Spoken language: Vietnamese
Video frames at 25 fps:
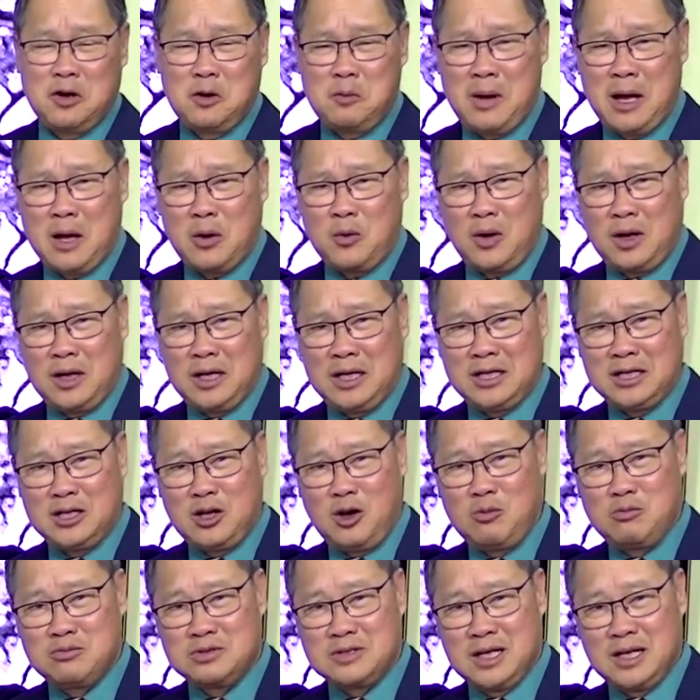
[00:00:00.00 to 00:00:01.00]
không có ban quản lý
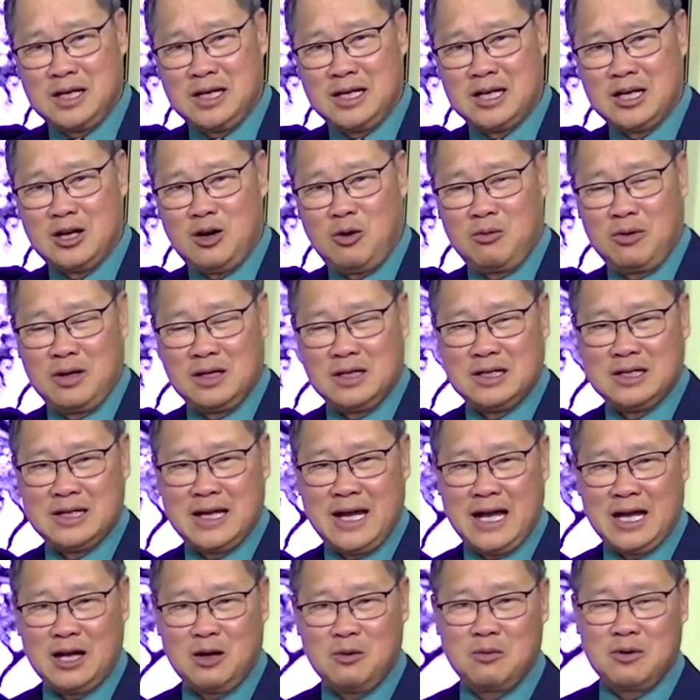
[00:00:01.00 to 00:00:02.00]
công trình không có
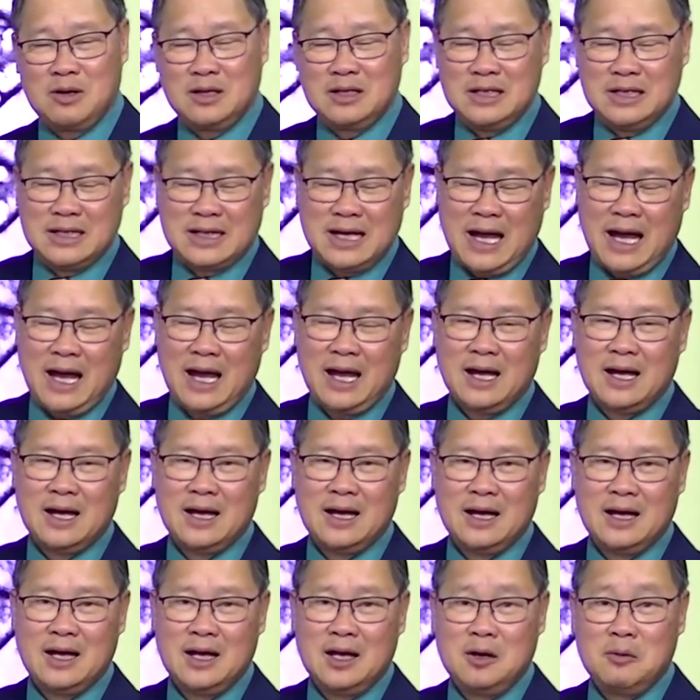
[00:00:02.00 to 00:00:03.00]
dự án không có gì cả
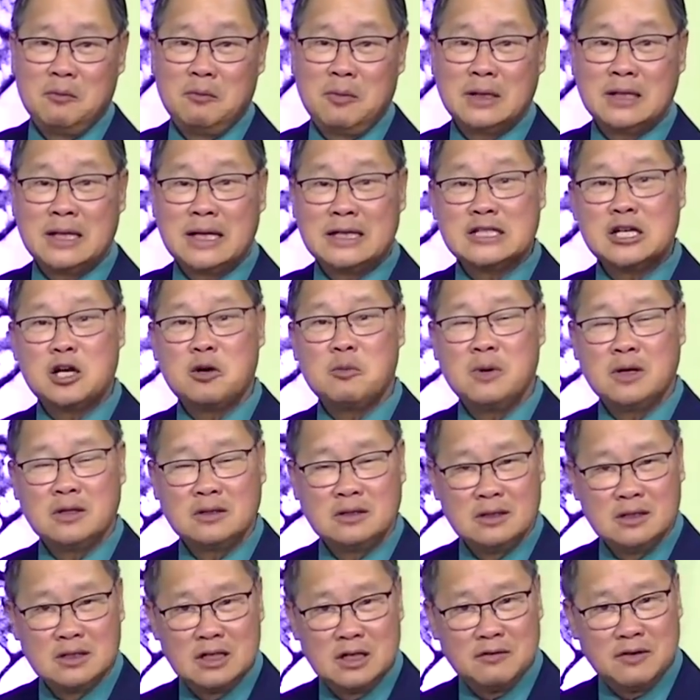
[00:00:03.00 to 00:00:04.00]
mà tại sao
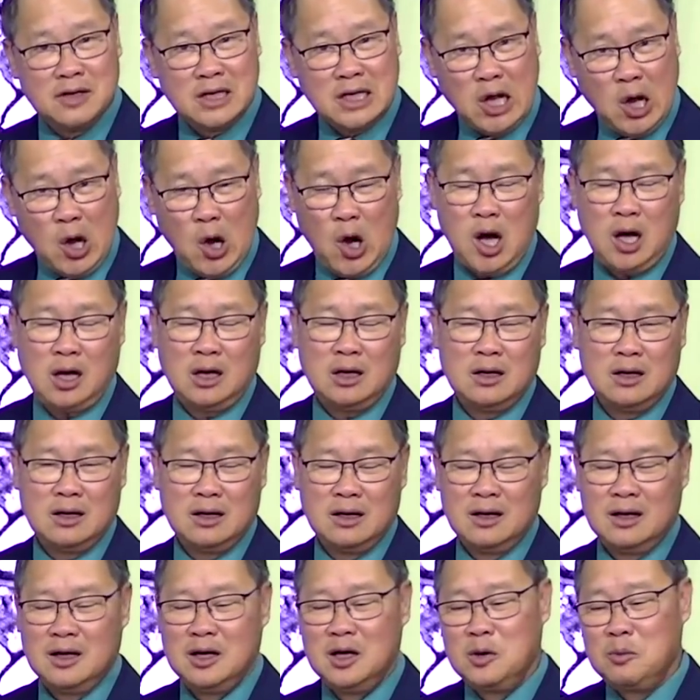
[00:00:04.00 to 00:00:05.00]
bức tường nó vẫn còn
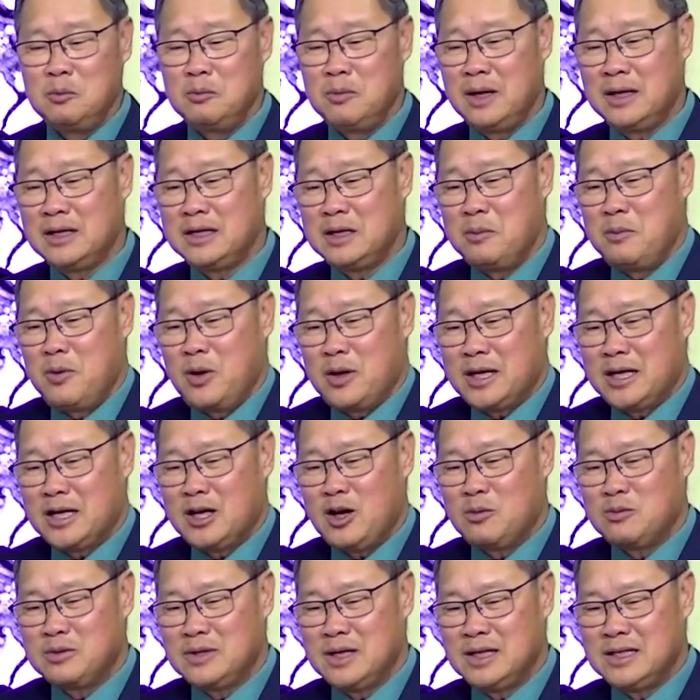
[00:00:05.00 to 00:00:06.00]
mà một
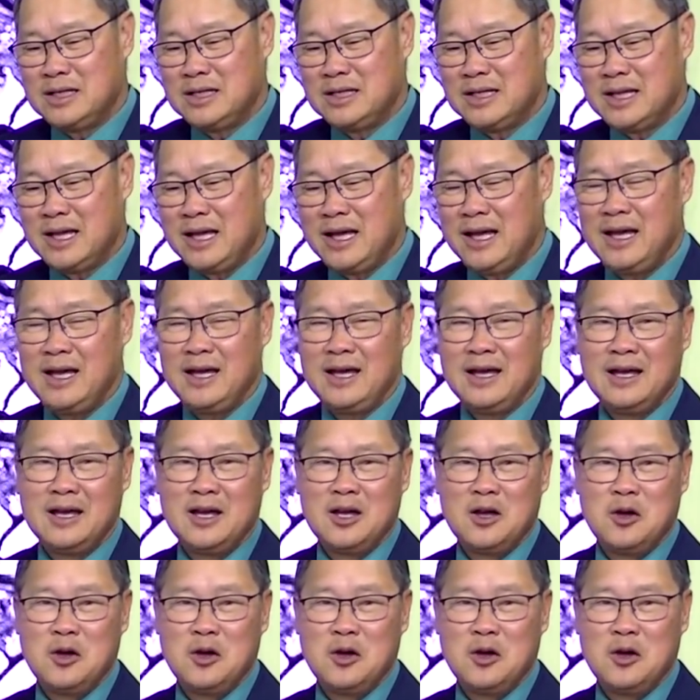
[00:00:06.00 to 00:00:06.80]
cái công trình như thế